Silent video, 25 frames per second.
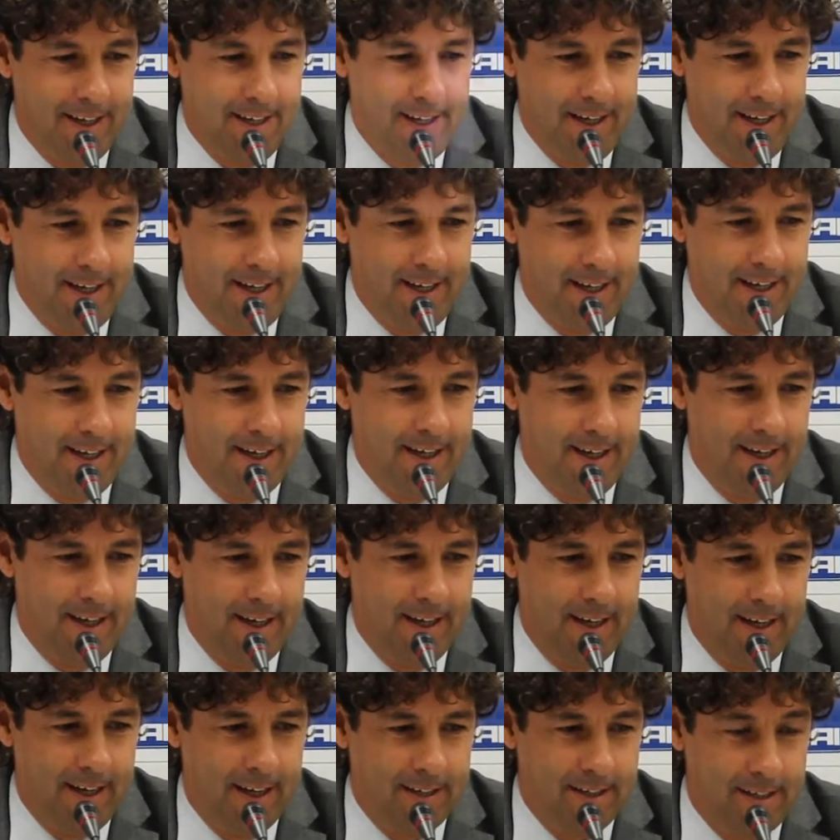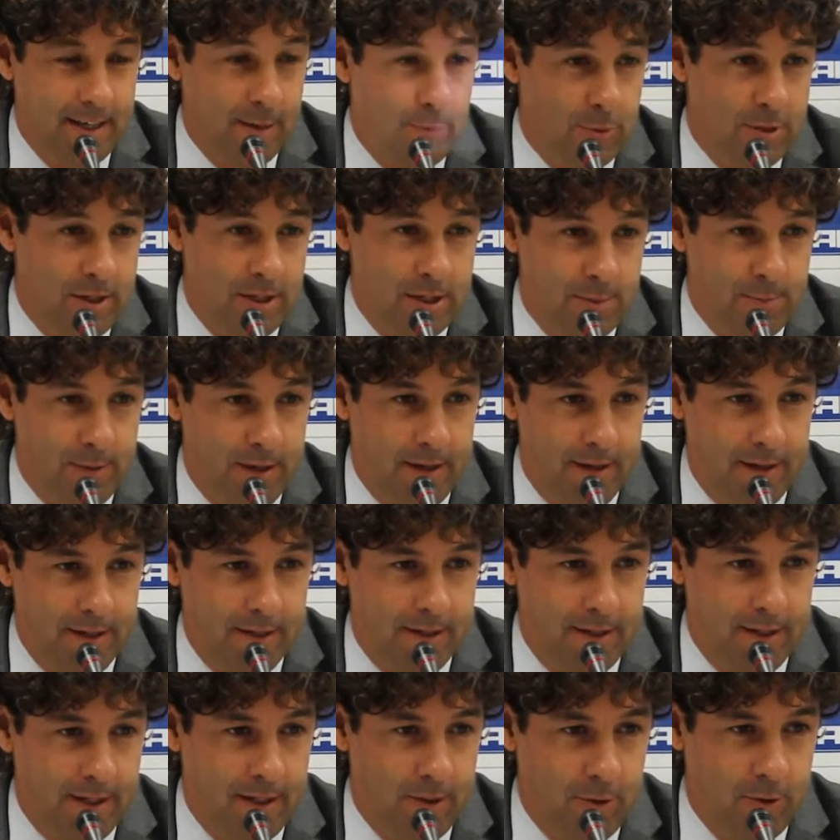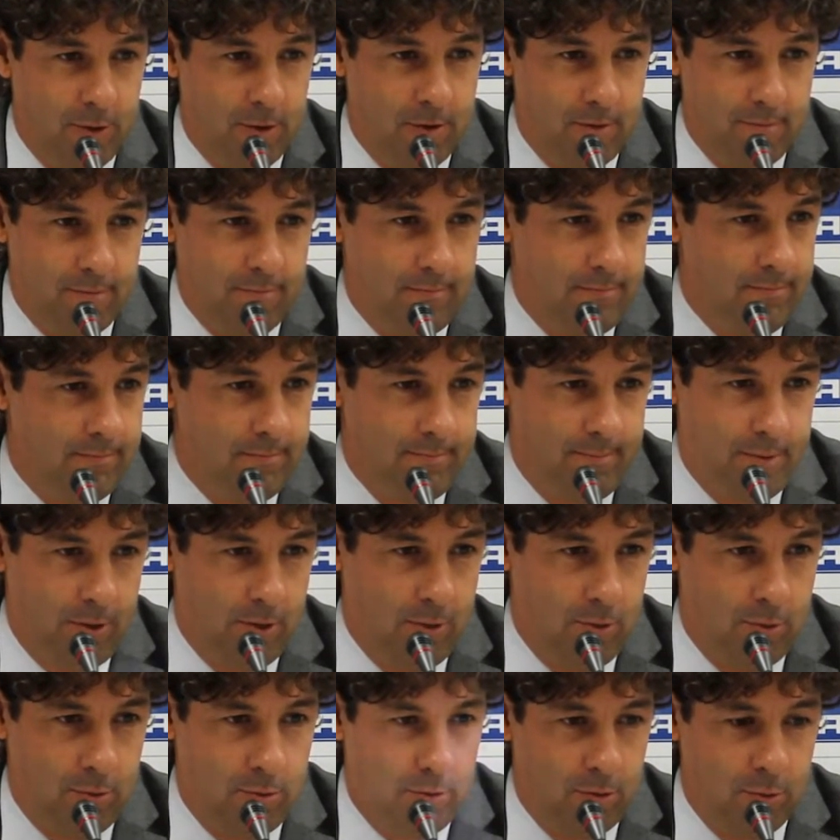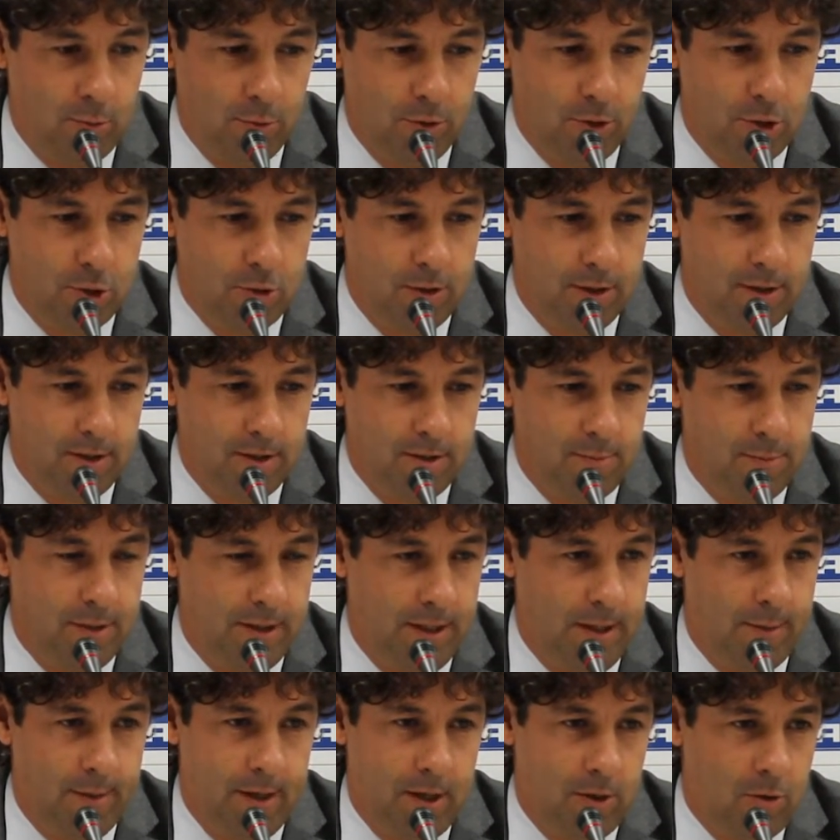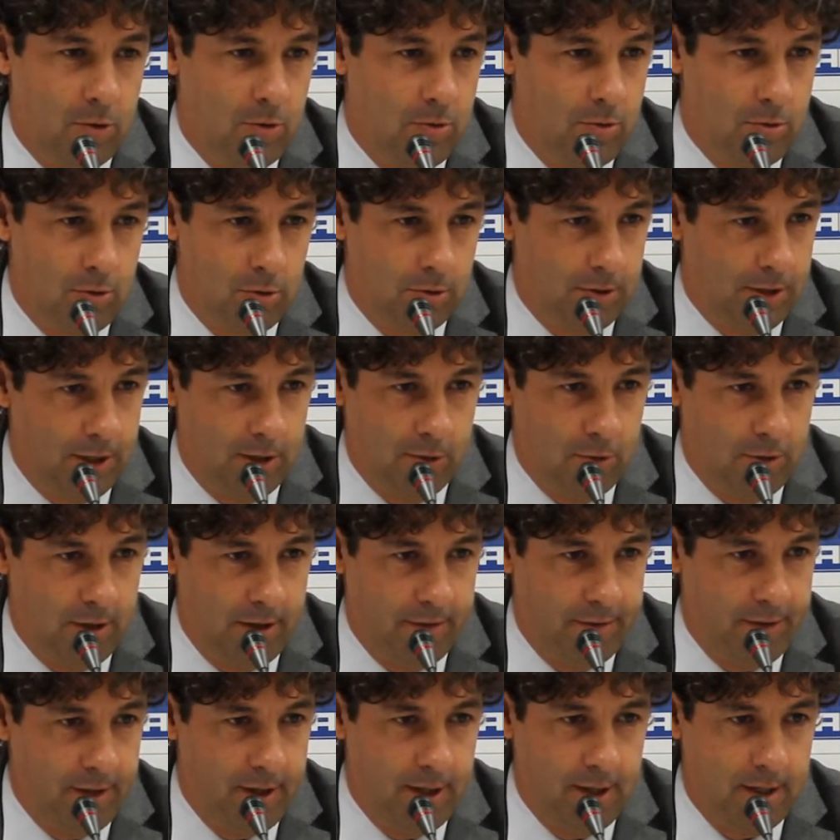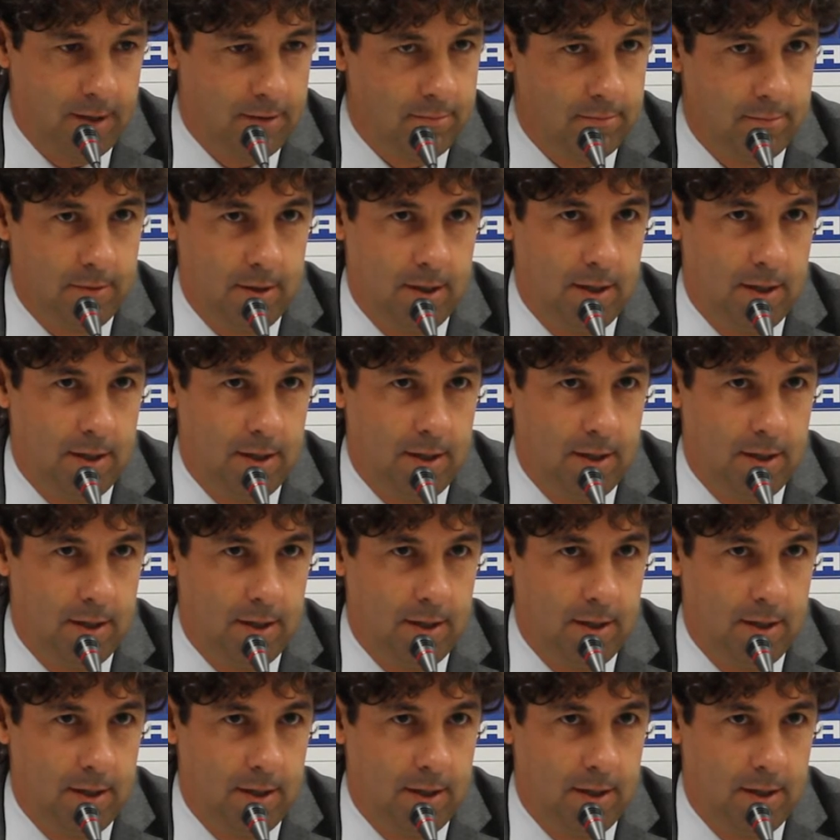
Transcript: Eh, estamos a la espera del entrenador, pero como he dicho antes, mi trabajo lo tengo que hacer.